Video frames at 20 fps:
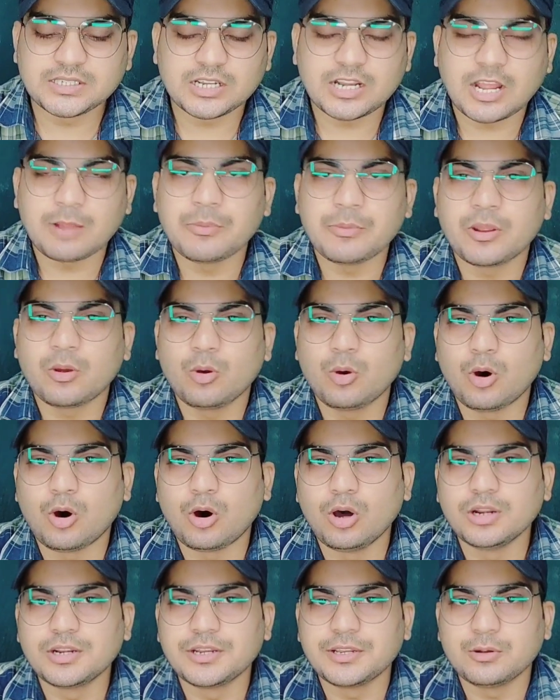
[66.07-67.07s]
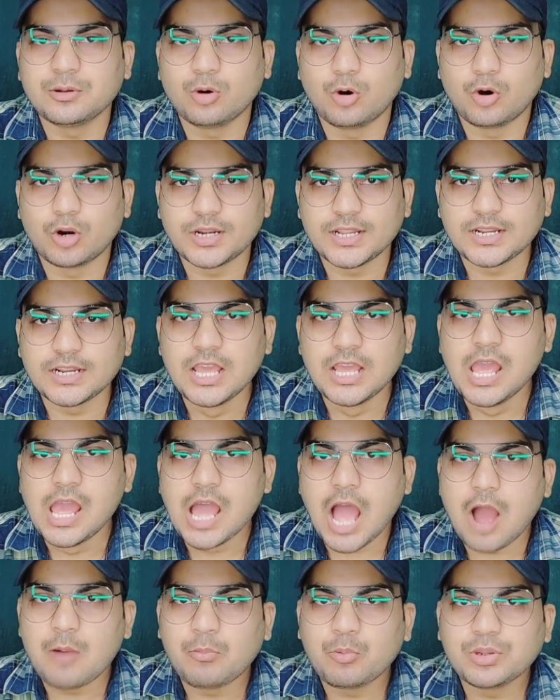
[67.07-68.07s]
का नाम है कॉल रिकॉर्डर
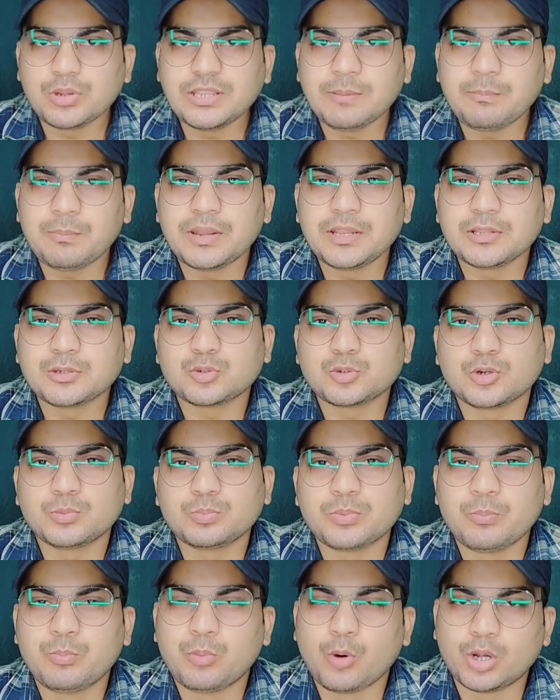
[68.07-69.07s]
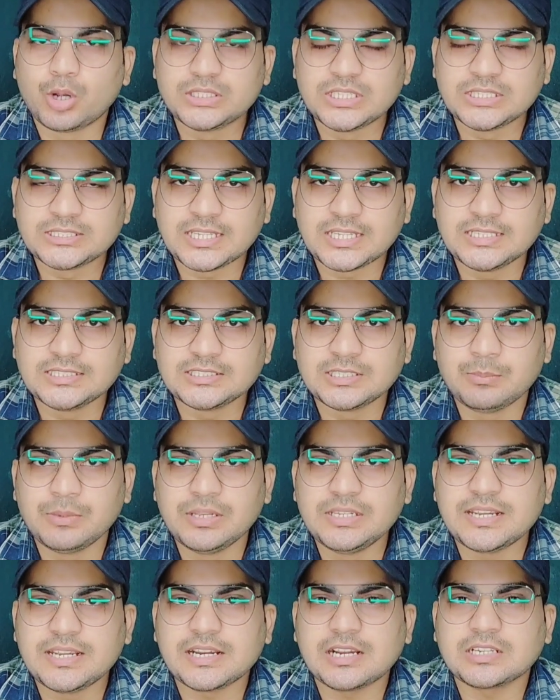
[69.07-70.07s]
आपको ये प्ले स्टोर पर बहुत ही आसानी से मिल
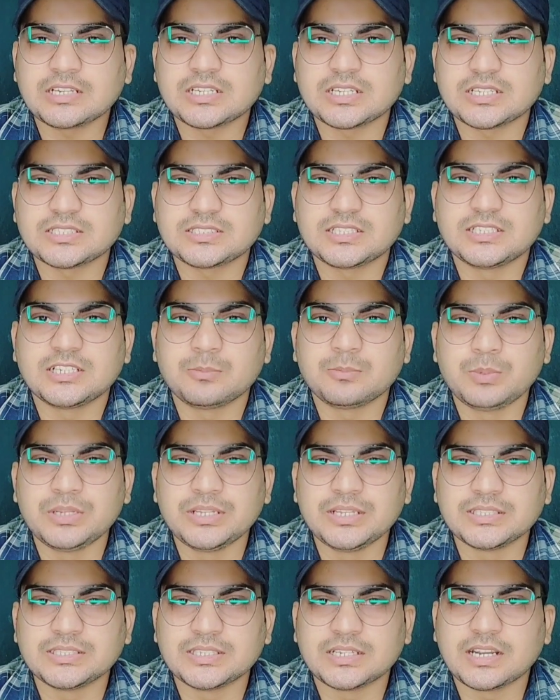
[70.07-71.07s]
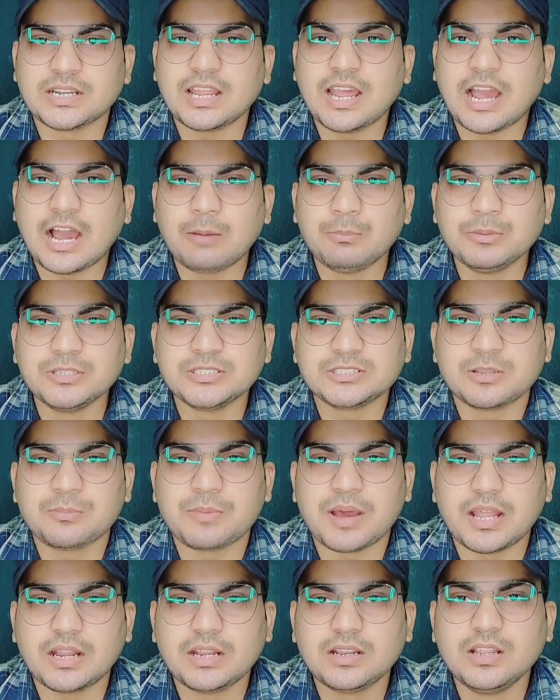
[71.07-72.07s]
जाएगा ट्रस्टेड एप्लीकेशन है आप
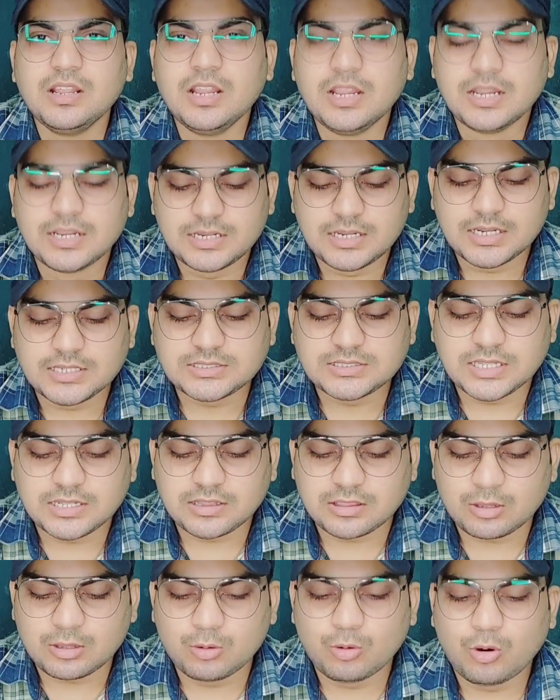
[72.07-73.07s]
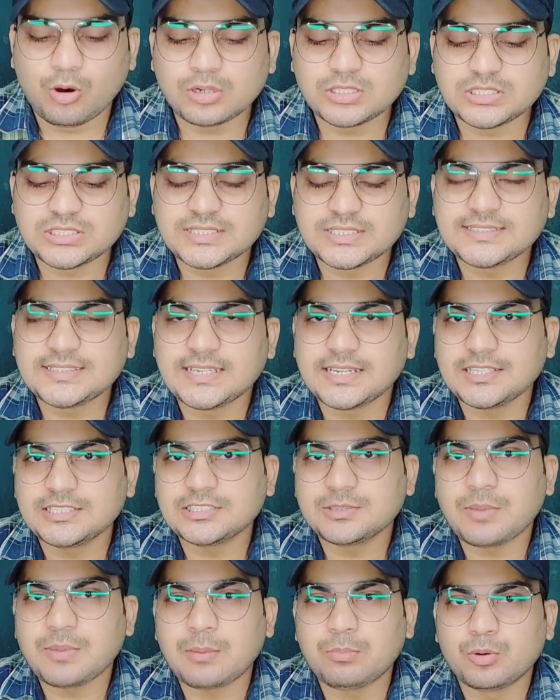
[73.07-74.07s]
इस्तेमाल कर सकते हो और इसकी
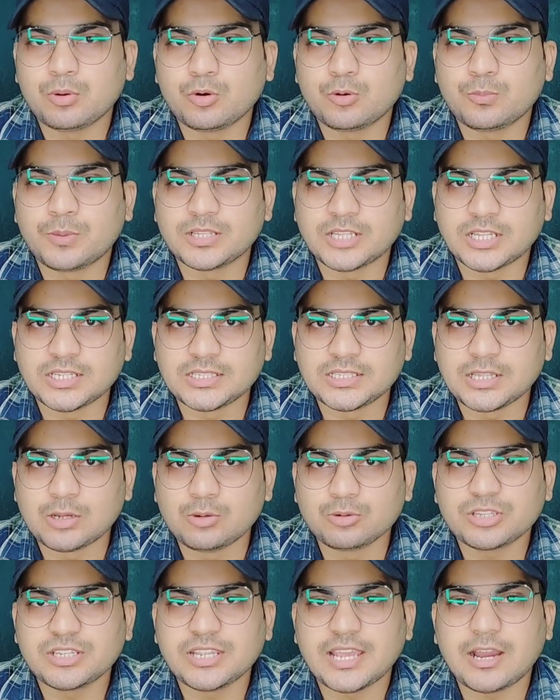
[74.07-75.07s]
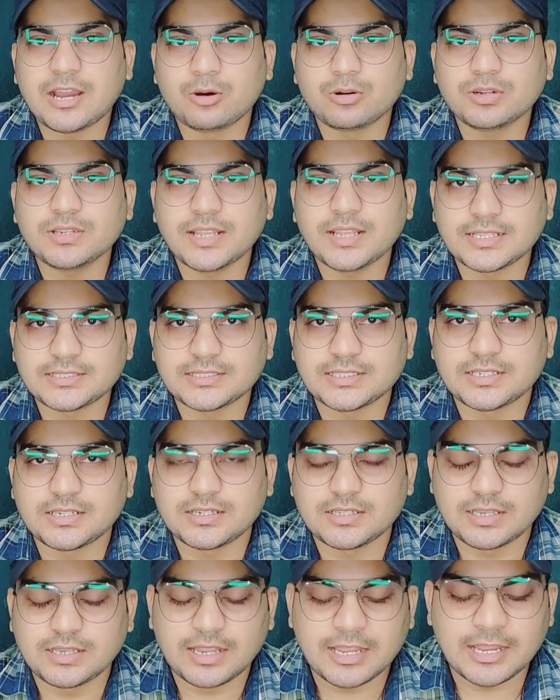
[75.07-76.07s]
सेटिंग्स मैं आप लोगों को बता देता हूँ क्या और कैसे
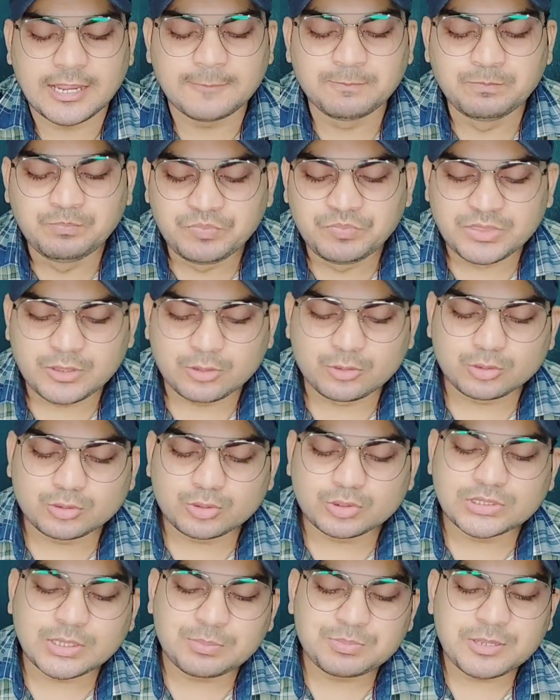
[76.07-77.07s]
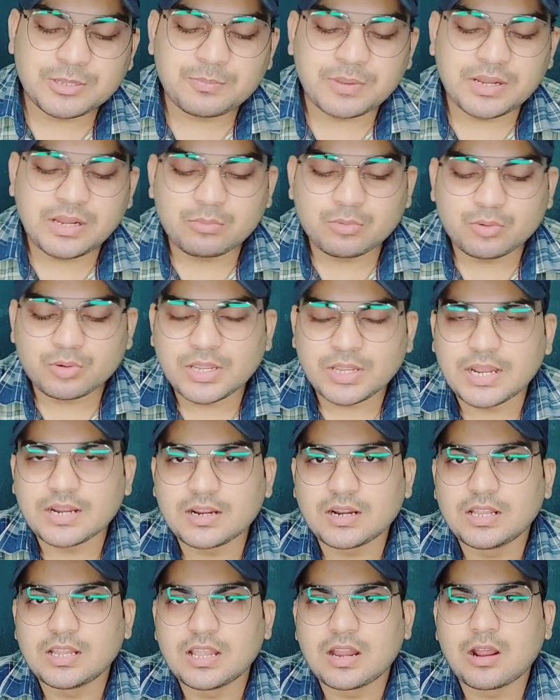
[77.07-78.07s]
करनी है तो दोस्तों सबसे पहले आपको क्या
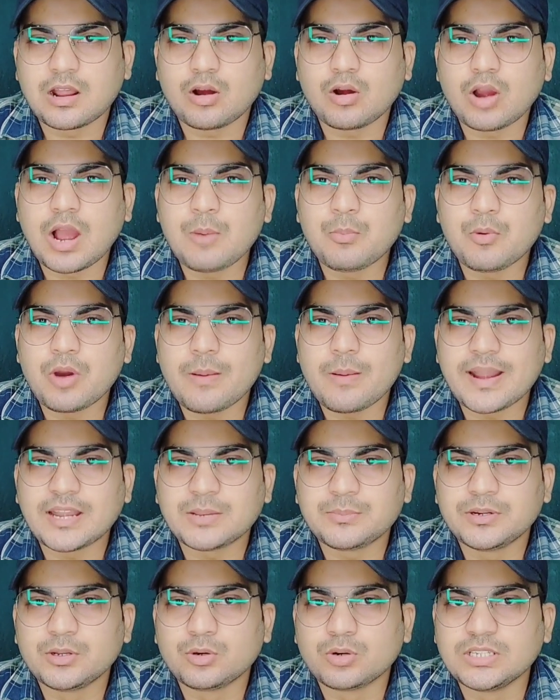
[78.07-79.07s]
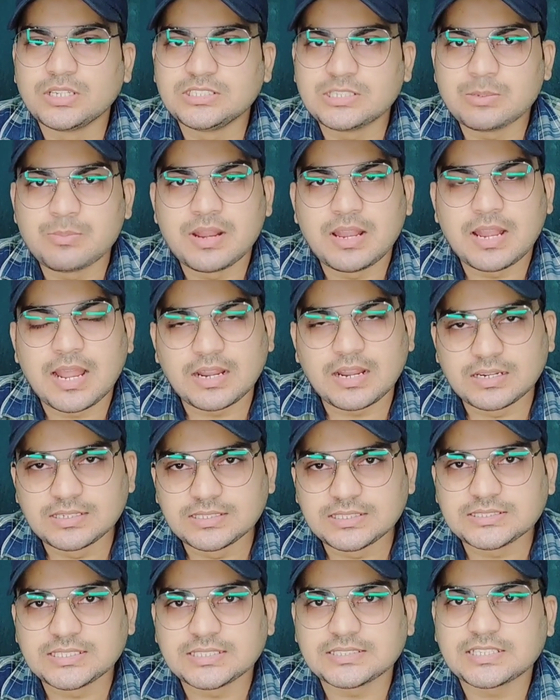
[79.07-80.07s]
कर लेना होगा आपको हमारे वीडियो को नीचे में लाल रंग
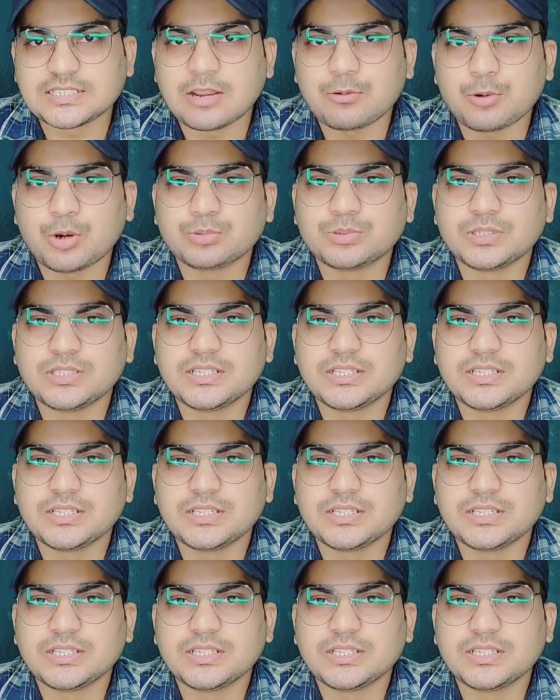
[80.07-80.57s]
की सब्सक्राइब का ऑप्शन